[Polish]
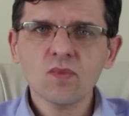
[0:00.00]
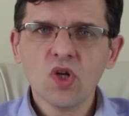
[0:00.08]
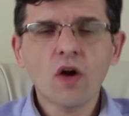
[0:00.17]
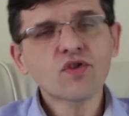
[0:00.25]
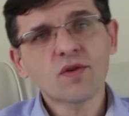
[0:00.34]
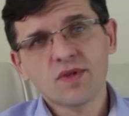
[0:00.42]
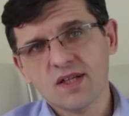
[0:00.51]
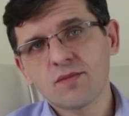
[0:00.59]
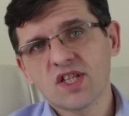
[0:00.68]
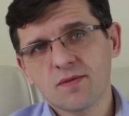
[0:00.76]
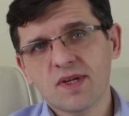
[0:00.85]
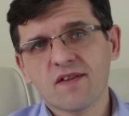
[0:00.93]
owszem, czasem
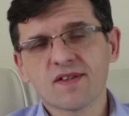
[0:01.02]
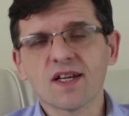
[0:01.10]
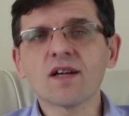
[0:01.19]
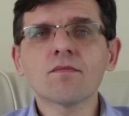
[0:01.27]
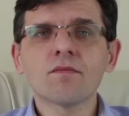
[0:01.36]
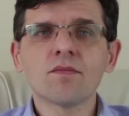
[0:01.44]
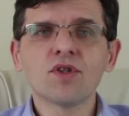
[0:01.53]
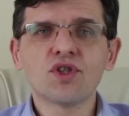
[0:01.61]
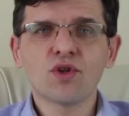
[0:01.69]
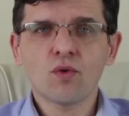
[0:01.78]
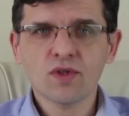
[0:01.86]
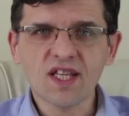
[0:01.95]
się sprawdza,
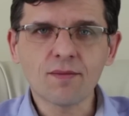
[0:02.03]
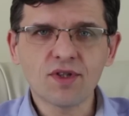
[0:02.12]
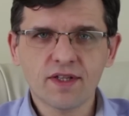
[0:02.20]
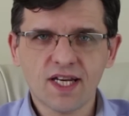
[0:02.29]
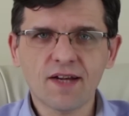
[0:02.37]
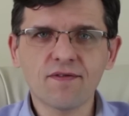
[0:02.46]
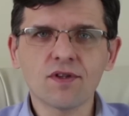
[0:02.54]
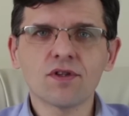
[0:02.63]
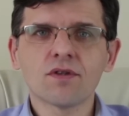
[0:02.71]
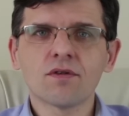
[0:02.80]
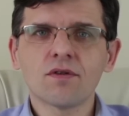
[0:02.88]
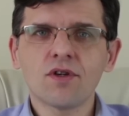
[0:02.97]
jeżeli uda nam się
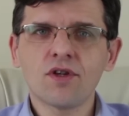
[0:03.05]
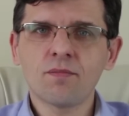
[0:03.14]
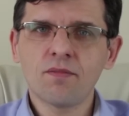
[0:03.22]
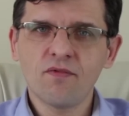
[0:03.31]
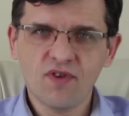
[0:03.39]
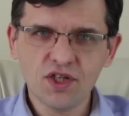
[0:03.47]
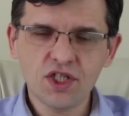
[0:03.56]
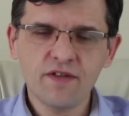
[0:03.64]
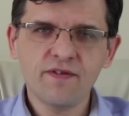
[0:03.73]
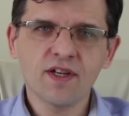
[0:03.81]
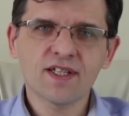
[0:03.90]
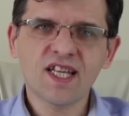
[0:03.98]
trafić i
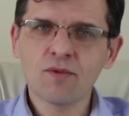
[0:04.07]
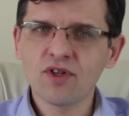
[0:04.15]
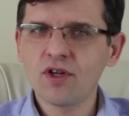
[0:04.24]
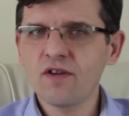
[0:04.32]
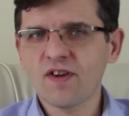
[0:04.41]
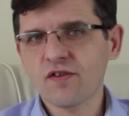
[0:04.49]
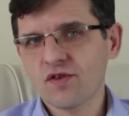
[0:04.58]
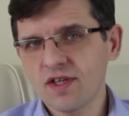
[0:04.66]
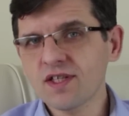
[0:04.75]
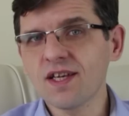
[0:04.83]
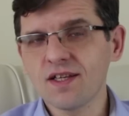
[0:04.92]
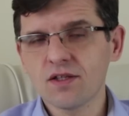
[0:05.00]
właściwie zamodelować
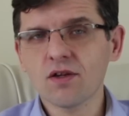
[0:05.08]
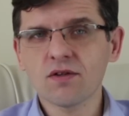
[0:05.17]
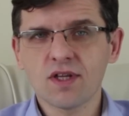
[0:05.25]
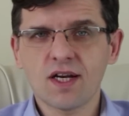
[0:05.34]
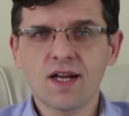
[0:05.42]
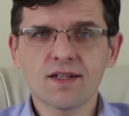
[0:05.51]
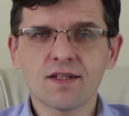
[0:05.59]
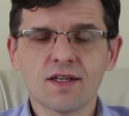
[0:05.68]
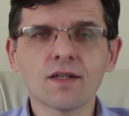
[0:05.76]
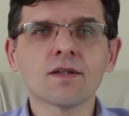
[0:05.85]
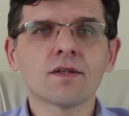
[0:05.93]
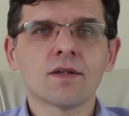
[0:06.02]
wszystkie istotne
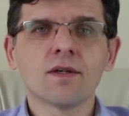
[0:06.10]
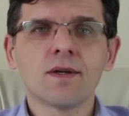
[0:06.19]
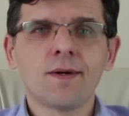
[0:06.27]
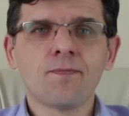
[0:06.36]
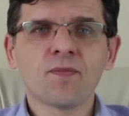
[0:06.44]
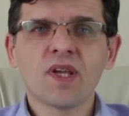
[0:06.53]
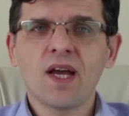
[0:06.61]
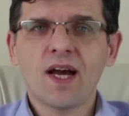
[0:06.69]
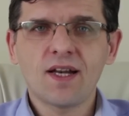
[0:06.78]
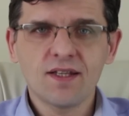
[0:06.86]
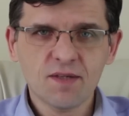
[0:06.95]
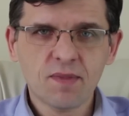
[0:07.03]
relacje,
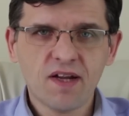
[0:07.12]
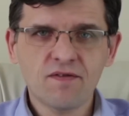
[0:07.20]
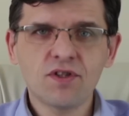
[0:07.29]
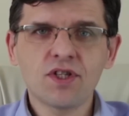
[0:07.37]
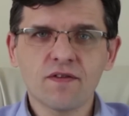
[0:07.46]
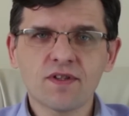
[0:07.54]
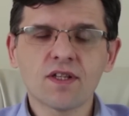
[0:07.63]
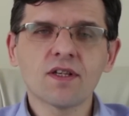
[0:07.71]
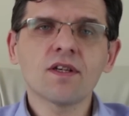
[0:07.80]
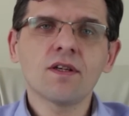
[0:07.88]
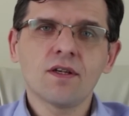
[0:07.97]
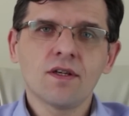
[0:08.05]
ale nie sprawdzi się
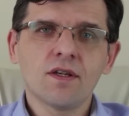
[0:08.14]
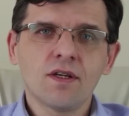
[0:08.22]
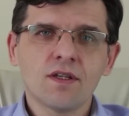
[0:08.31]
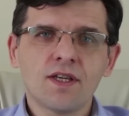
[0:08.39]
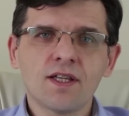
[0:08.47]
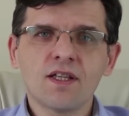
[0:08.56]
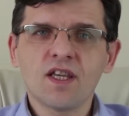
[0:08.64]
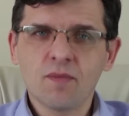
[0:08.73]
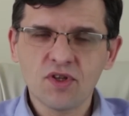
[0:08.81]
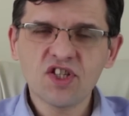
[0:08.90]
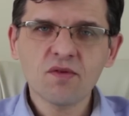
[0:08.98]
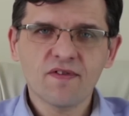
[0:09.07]
wtedy, kiedy nie
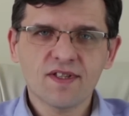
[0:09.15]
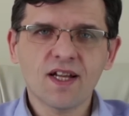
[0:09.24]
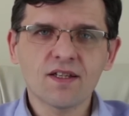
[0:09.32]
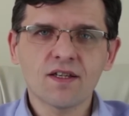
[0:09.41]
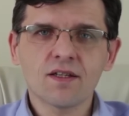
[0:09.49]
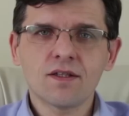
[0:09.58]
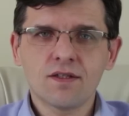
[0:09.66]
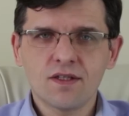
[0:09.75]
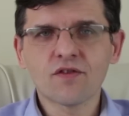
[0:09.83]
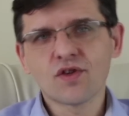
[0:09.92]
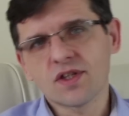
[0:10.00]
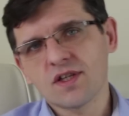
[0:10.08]
będziemy w stanie
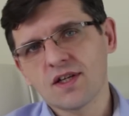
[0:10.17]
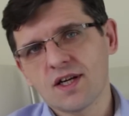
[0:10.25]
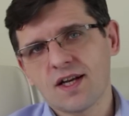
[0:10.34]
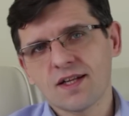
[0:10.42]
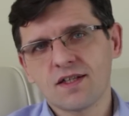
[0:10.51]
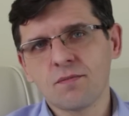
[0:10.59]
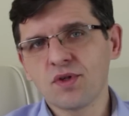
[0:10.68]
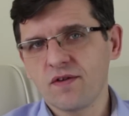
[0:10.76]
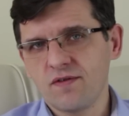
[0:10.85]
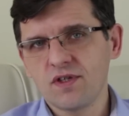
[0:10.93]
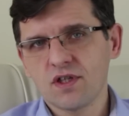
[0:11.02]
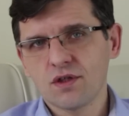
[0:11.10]
tych wszystkich relacji
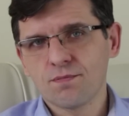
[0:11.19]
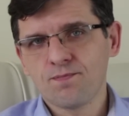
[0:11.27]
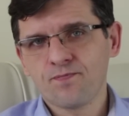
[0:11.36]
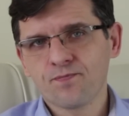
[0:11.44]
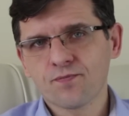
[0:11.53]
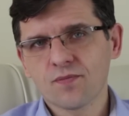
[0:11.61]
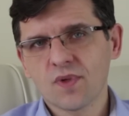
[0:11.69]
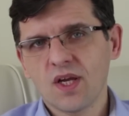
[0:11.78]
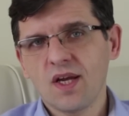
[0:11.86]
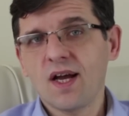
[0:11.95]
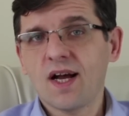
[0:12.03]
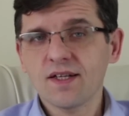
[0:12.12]
przewidzieć.
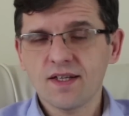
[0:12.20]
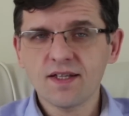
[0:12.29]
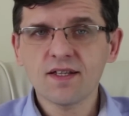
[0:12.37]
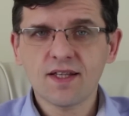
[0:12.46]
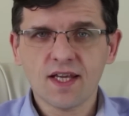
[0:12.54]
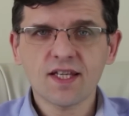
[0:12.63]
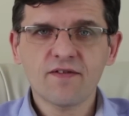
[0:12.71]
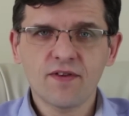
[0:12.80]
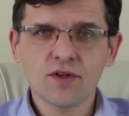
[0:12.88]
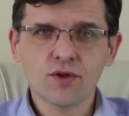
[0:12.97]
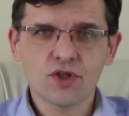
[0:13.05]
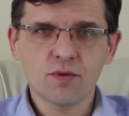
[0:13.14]
A niestety tak jest w
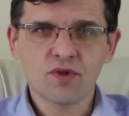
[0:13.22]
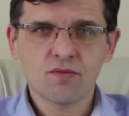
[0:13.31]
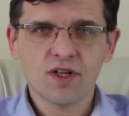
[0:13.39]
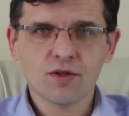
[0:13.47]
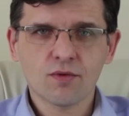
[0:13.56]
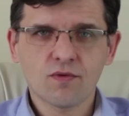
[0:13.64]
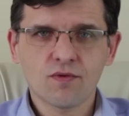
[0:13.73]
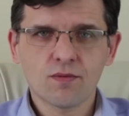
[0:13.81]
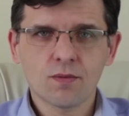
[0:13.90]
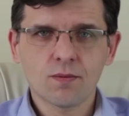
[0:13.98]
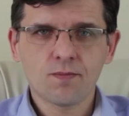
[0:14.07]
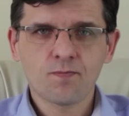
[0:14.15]
większości przypadków.
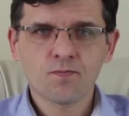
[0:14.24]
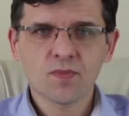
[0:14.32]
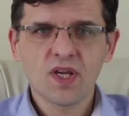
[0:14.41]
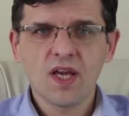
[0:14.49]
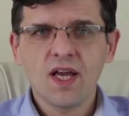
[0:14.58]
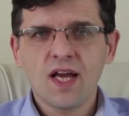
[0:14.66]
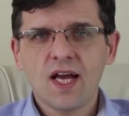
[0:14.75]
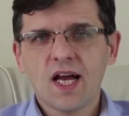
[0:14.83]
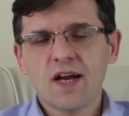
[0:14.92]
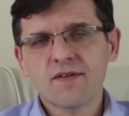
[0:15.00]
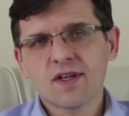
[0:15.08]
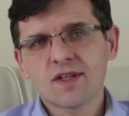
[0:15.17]

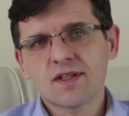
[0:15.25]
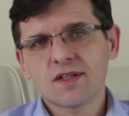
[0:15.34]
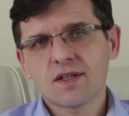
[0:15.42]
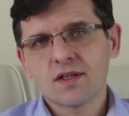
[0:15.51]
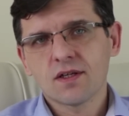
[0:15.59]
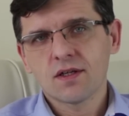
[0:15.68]
A więc,